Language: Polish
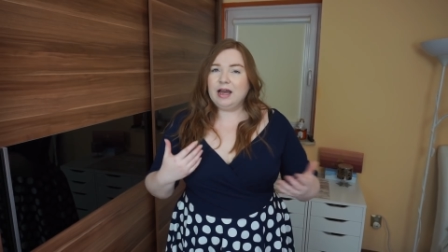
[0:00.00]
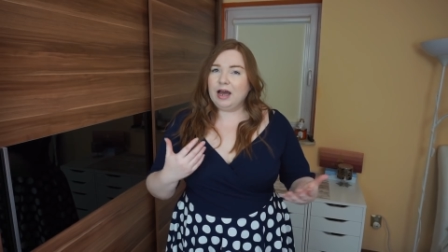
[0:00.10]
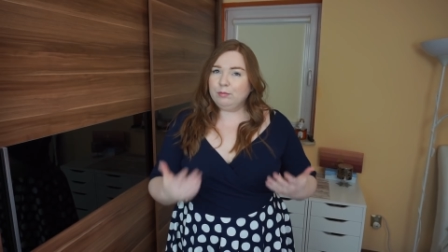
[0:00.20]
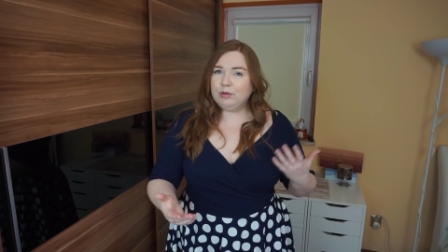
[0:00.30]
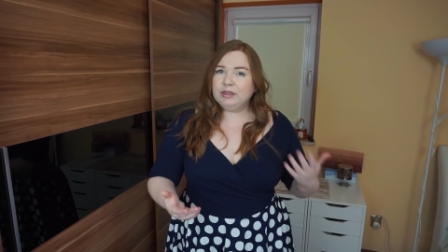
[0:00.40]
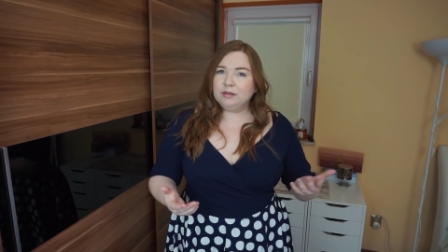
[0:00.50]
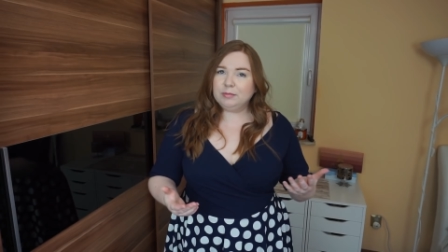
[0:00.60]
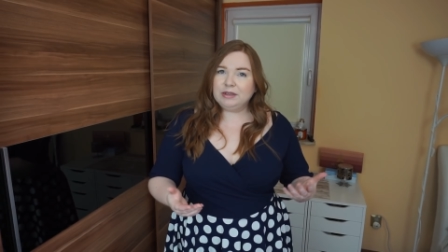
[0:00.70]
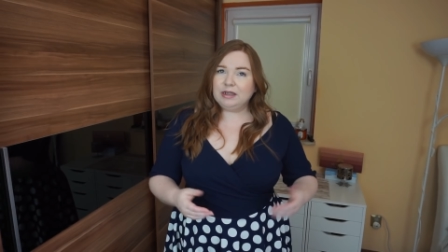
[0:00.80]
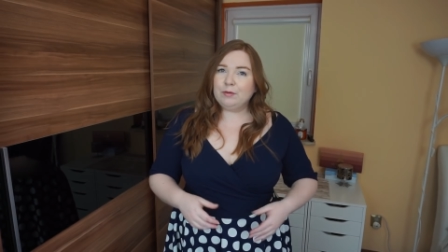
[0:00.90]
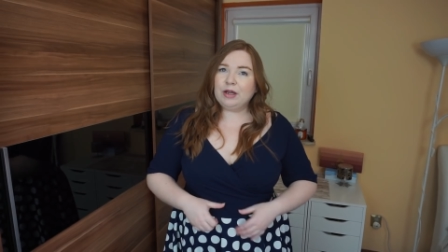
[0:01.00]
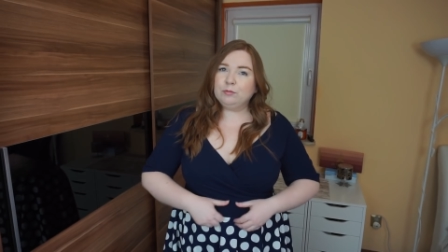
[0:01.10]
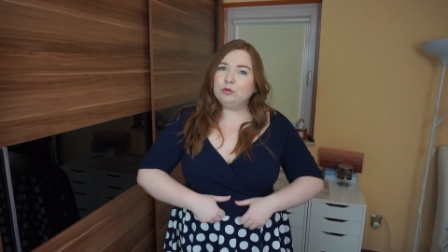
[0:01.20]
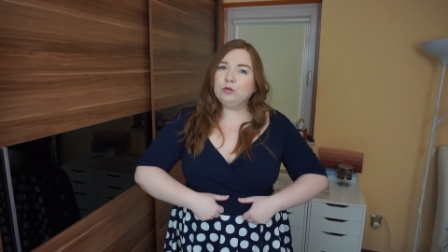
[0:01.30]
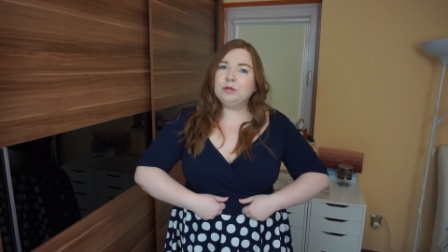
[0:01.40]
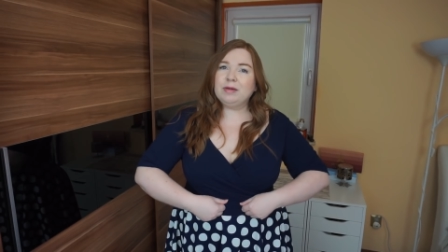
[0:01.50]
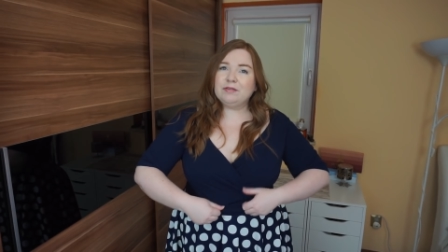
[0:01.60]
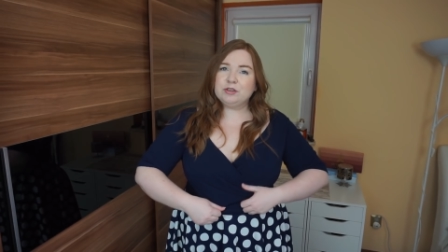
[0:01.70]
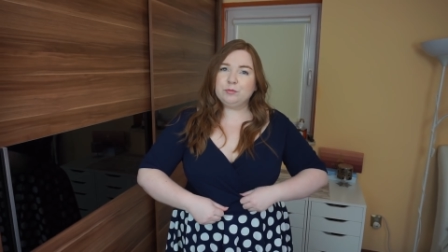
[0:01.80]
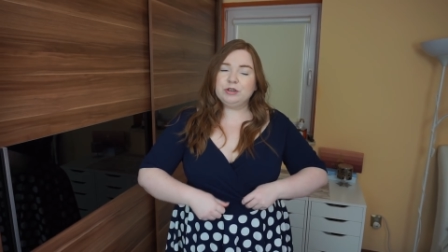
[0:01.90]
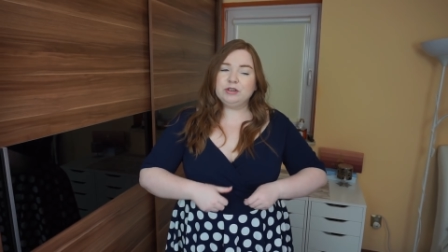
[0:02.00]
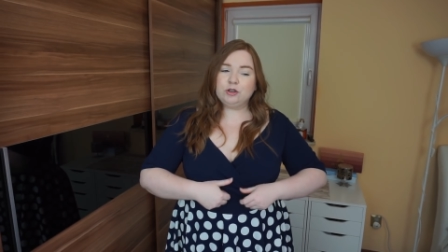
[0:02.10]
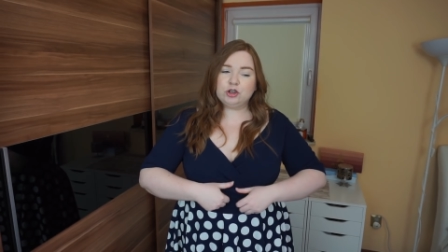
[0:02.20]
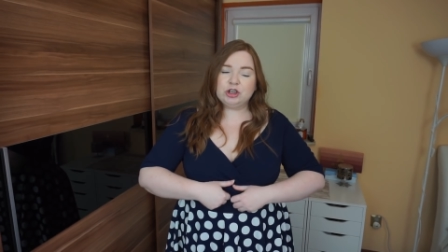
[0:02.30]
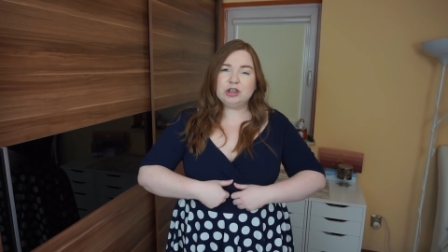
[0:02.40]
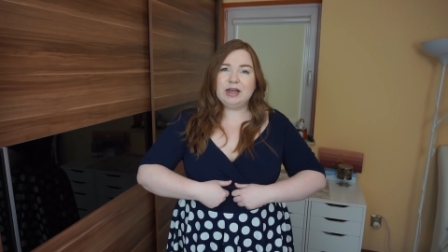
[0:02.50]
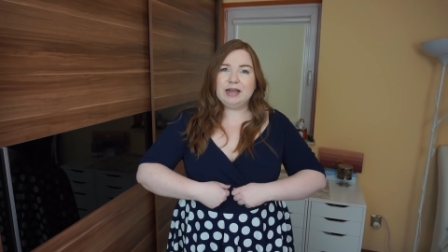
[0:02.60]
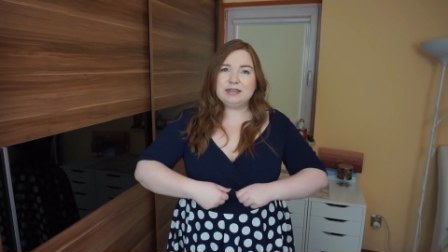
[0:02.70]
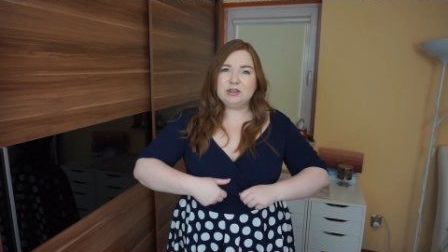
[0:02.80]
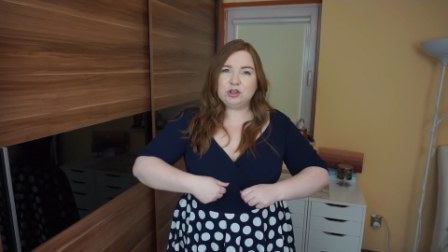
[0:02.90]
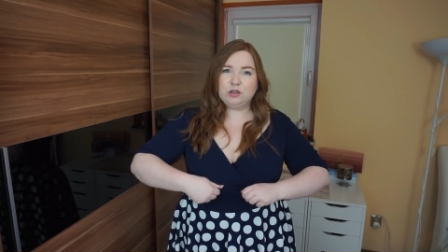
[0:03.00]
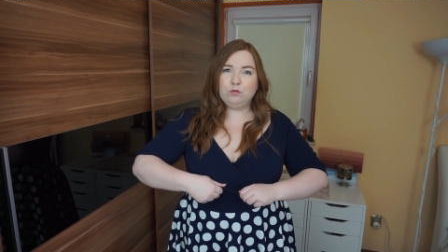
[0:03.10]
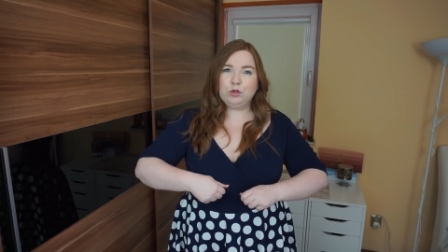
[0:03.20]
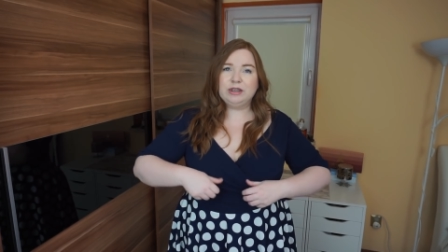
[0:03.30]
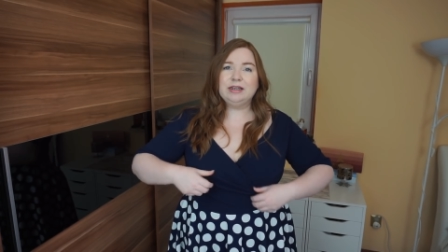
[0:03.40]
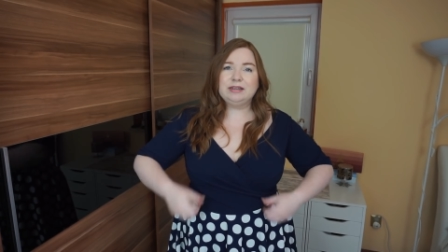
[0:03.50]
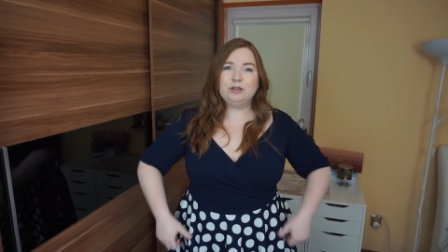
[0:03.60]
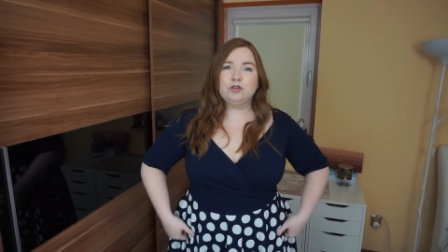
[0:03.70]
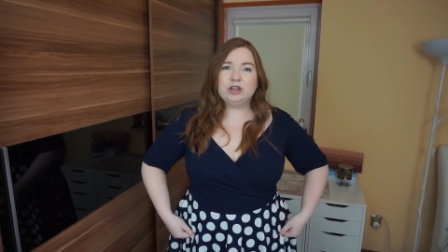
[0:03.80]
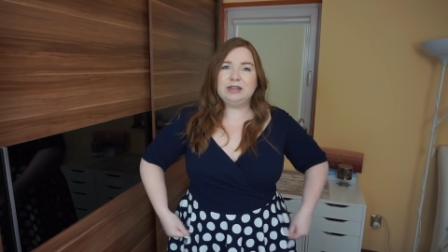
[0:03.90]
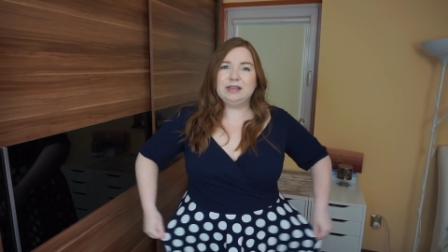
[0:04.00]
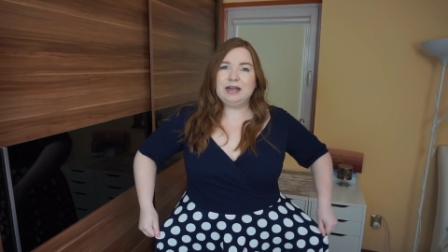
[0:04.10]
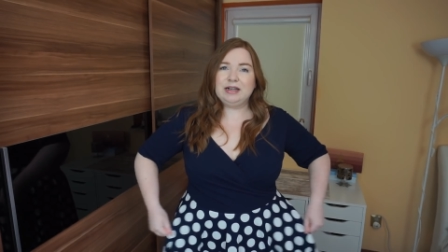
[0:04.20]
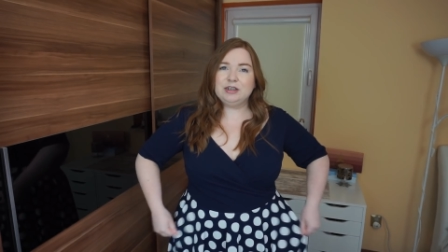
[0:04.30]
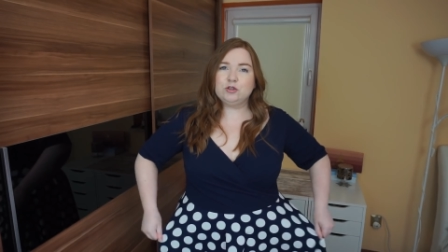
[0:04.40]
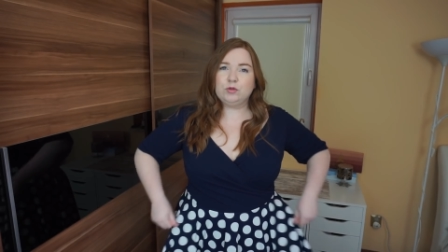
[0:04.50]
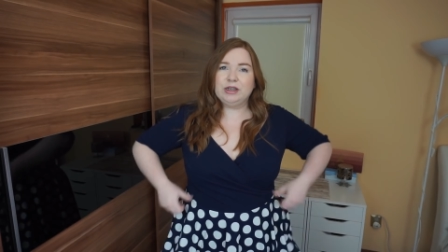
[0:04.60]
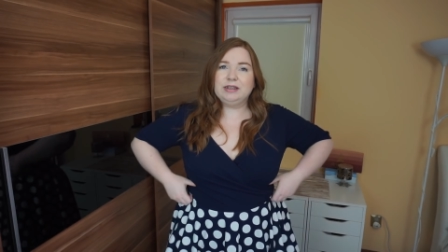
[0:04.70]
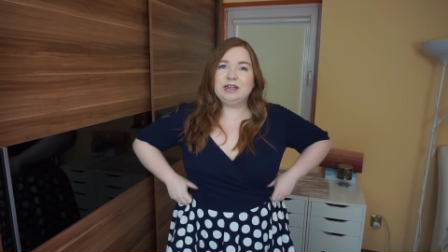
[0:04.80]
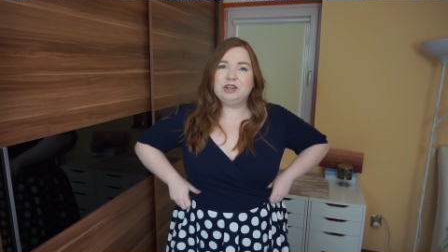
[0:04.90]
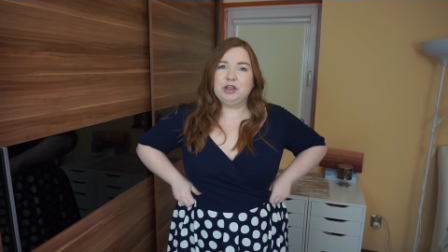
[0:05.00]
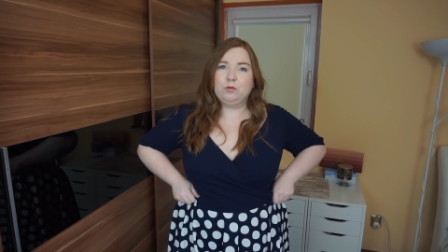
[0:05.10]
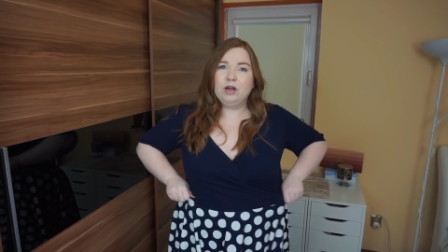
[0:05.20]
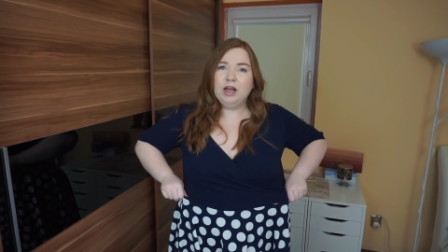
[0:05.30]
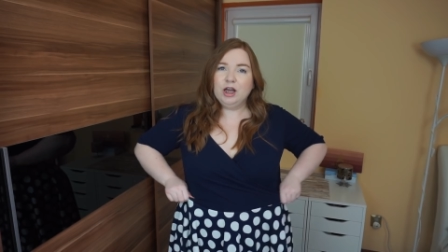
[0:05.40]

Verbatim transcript: Albo jeden materiał, albo drugi ma w sobie troszeczkę elastycznych włókien, dlatego że generalnie sukienka się